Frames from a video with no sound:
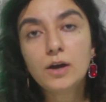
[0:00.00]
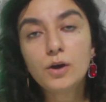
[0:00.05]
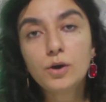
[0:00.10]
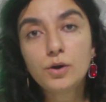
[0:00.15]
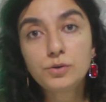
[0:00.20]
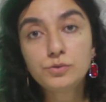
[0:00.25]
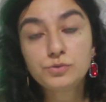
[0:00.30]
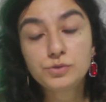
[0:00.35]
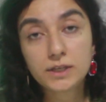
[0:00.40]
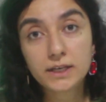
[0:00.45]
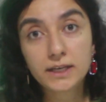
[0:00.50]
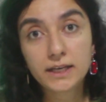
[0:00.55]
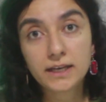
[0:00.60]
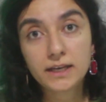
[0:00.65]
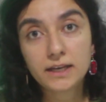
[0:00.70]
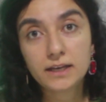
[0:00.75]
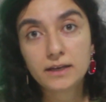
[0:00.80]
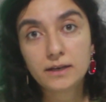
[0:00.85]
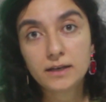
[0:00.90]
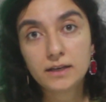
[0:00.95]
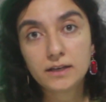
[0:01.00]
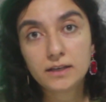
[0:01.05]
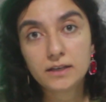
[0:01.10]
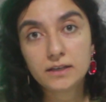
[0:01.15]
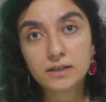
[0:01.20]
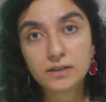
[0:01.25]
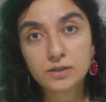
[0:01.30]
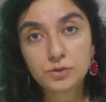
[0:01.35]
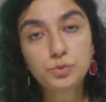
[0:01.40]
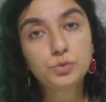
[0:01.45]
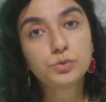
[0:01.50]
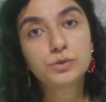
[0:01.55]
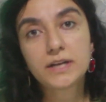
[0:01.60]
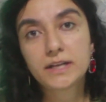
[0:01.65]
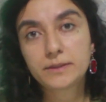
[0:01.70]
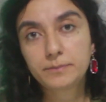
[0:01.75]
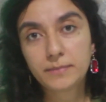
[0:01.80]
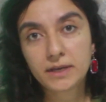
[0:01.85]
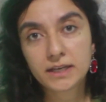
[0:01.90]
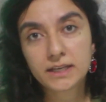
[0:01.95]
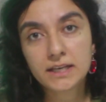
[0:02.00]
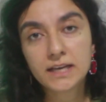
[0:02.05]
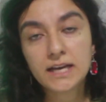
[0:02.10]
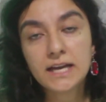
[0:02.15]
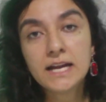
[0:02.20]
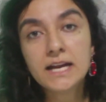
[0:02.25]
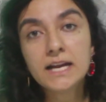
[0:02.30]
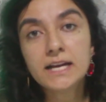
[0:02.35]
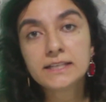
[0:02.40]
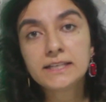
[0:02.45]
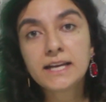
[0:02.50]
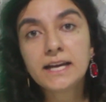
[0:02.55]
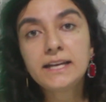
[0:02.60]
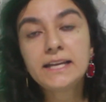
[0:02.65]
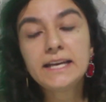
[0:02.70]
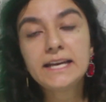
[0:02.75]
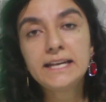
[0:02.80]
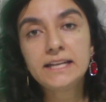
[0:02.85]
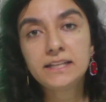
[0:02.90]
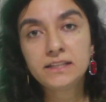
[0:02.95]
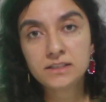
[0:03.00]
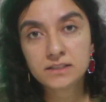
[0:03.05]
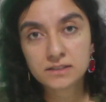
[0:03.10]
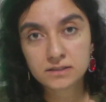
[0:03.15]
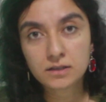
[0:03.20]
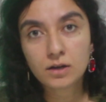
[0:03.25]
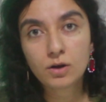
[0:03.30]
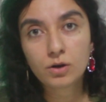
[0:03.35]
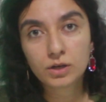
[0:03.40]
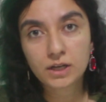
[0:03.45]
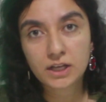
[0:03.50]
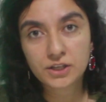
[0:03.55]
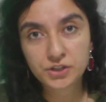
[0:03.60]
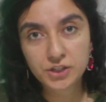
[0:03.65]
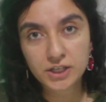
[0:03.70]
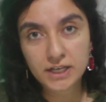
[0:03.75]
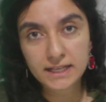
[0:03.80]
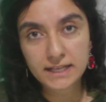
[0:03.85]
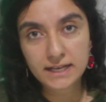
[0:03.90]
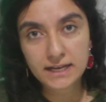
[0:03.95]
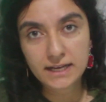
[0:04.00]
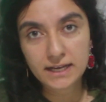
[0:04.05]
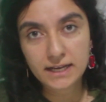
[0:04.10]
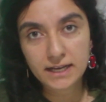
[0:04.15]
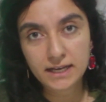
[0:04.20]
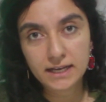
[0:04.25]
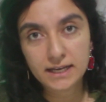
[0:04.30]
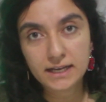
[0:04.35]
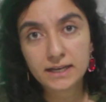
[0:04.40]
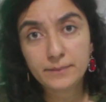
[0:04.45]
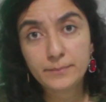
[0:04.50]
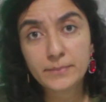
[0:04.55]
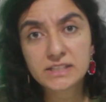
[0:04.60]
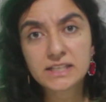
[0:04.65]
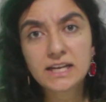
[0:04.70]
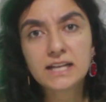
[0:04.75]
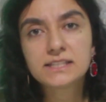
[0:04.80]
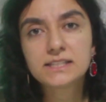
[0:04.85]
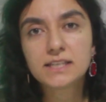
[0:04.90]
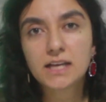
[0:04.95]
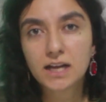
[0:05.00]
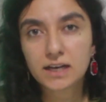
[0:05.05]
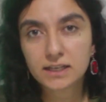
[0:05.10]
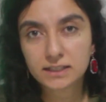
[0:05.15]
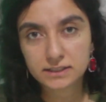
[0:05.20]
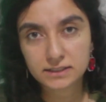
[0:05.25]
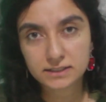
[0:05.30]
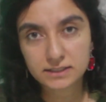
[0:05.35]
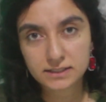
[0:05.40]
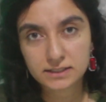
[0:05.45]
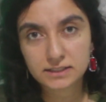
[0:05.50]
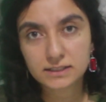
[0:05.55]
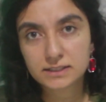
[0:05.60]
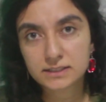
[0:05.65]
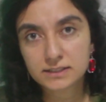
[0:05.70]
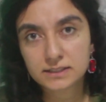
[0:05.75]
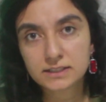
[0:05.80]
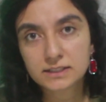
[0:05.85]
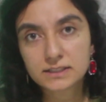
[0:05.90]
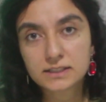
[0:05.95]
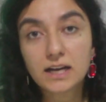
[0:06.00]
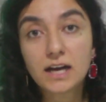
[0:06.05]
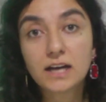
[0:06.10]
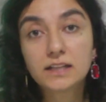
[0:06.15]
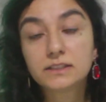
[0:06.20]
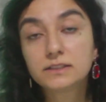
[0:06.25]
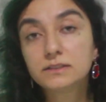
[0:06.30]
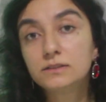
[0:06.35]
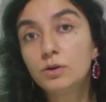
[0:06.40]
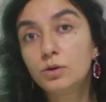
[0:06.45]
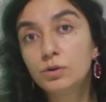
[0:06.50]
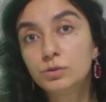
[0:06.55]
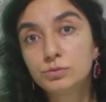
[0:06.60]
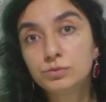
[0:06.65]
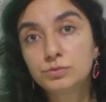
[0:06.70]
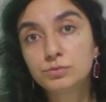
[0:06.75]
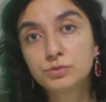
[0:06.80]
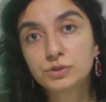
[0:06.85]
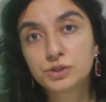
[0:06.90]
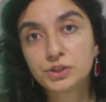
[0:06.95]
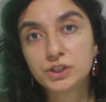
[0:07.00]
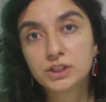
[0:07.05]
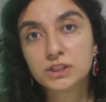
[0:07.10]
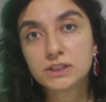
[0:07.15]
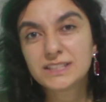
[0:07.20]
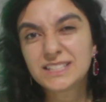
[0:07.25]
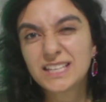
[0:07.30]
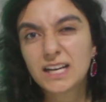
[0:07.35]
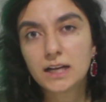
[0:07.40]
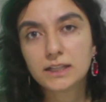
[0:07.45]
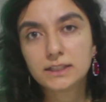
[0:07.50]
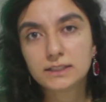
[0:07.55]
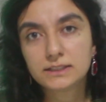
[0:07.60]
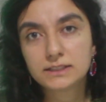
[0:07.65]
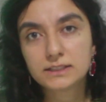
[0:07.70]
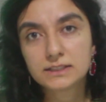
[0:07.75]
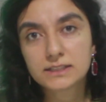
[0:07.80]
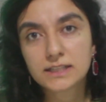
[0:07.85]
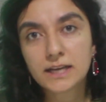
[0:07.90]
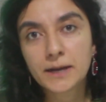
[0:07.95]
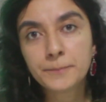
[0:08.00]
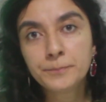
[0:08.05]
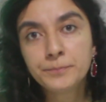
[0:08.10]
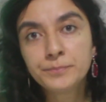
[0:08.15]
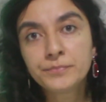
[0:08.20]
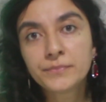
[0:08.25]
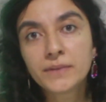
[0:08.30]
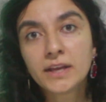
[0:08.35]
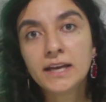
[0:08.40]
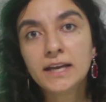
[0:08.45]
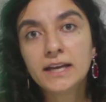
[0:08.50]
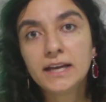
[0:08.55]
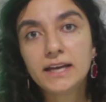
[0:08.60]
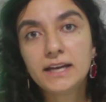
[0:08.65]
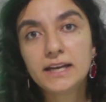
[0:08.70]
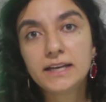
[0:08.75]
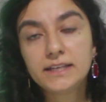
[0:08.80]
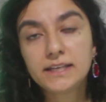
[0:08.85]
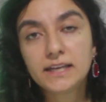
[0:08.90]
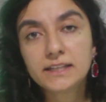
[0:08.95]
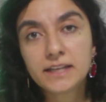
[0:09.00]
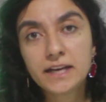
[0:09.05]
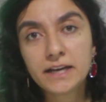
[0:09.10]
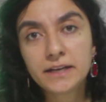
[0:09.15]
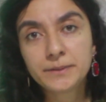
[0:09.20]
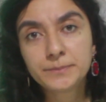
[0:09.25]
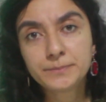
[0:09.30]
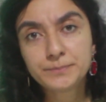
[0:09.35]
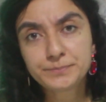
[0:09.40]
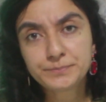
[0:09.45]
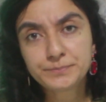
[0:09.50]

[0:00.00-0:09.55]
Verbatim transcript: Önce şükretmek. Yani elinizde olan şeylere, e, mesela sağlıklısınız, sağlıklı olduğunuz için sağlığınıza e, ya da